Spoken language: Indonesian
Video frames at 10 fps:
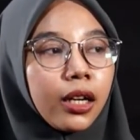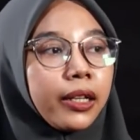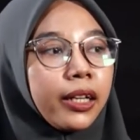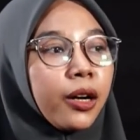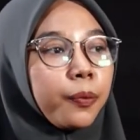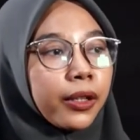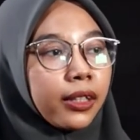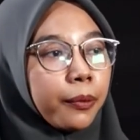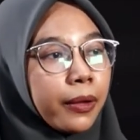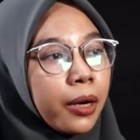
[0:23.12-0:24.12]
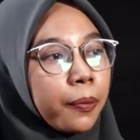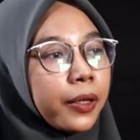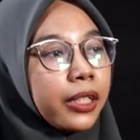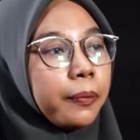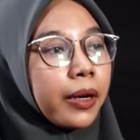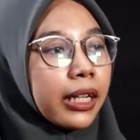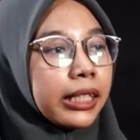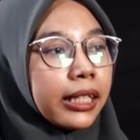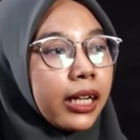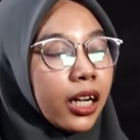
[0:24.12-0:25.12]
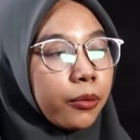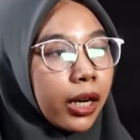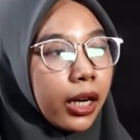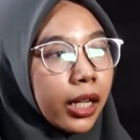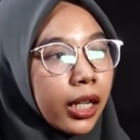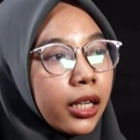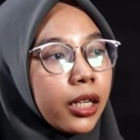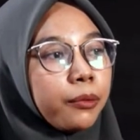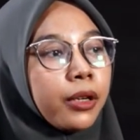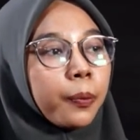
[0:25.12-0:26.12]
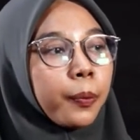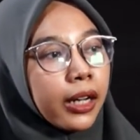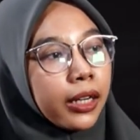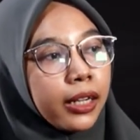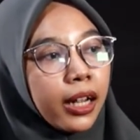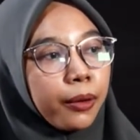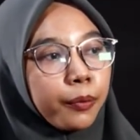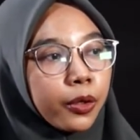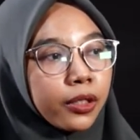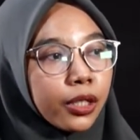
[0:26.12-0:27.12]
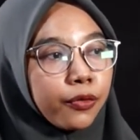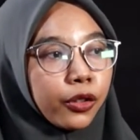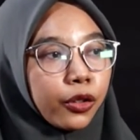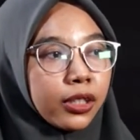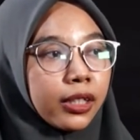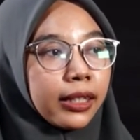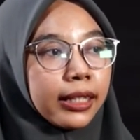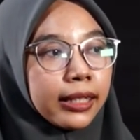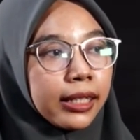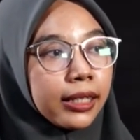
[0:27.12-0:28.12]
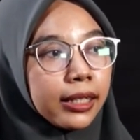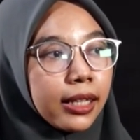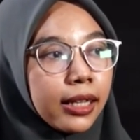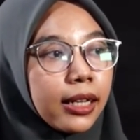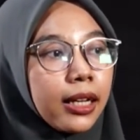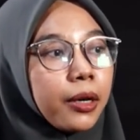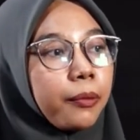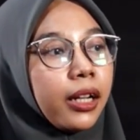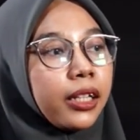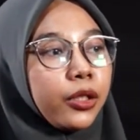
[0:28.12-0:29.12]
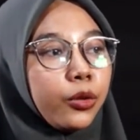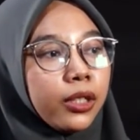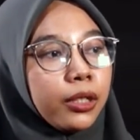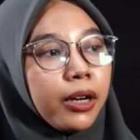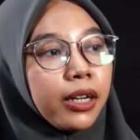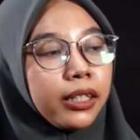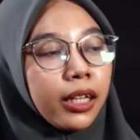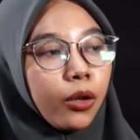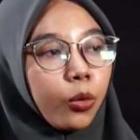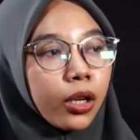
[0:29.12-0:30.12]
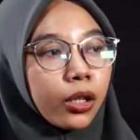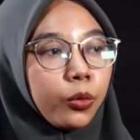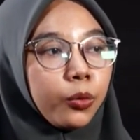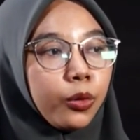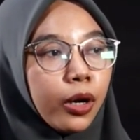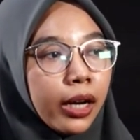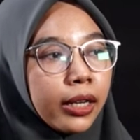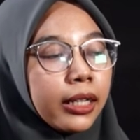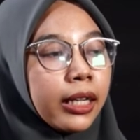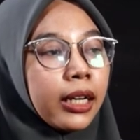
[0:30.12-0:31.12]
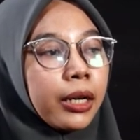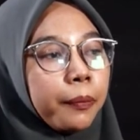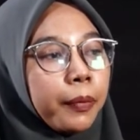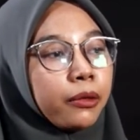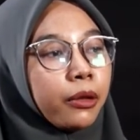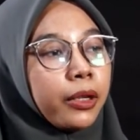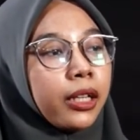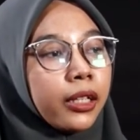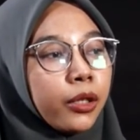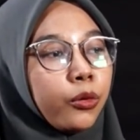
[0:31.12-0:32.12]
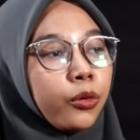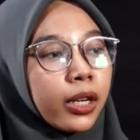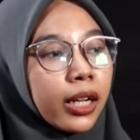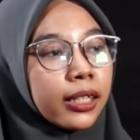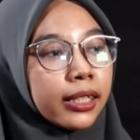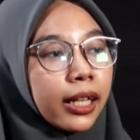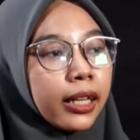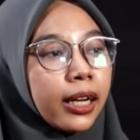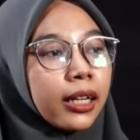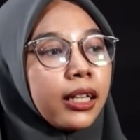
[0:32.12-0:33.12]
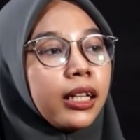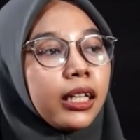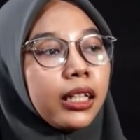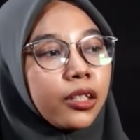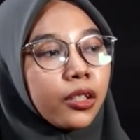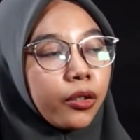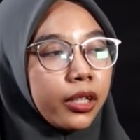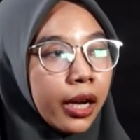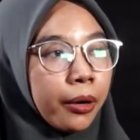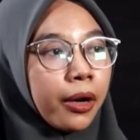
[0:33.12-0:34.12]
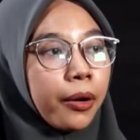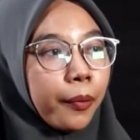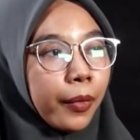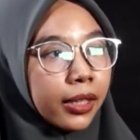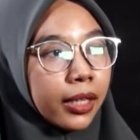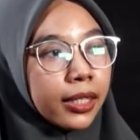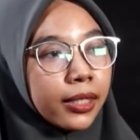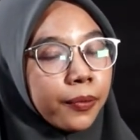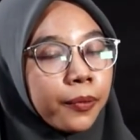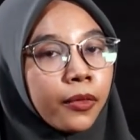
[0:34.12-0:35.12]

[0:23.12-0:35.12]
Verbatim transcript: yang pertama, penyimpanan cadangan makanan berperan dalam proses fotosintesis, melindungi bagian luar tumbuhan. Yang keempat, memiliki ukuran sel yang isodiametris.